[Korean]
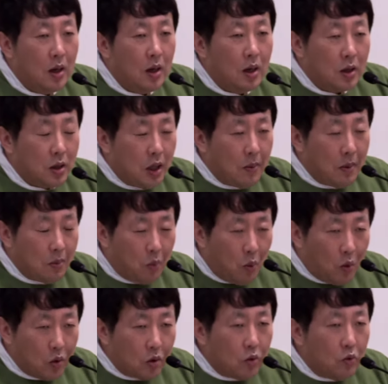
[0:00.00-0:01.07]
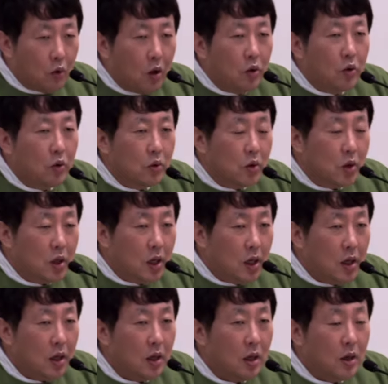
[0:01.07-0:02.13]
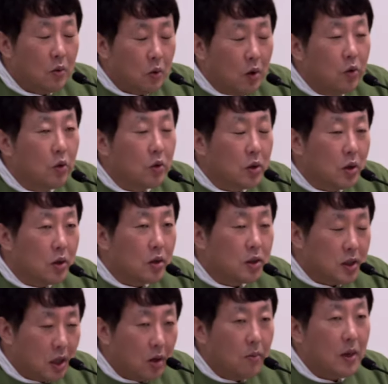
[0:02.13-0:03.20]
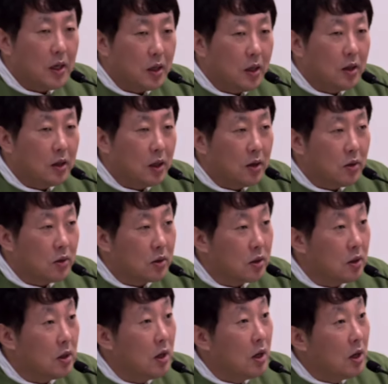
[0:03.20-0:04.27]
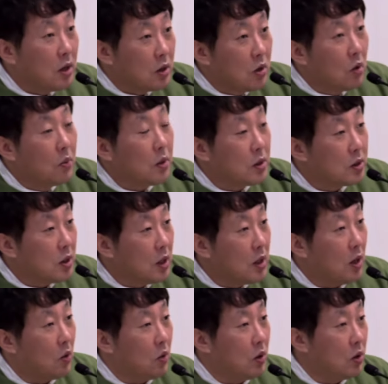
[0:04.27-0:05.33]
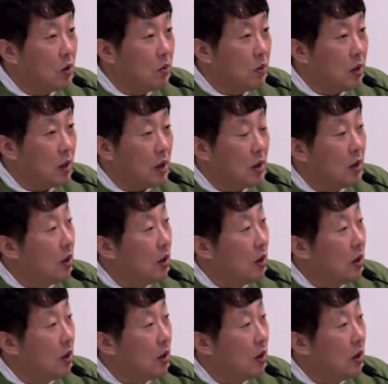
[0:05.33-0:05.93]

그 다음에 모든 원동력이 원동력을 체험하게 된다는 것을 교본에서 얘기하고 있는 겁니다.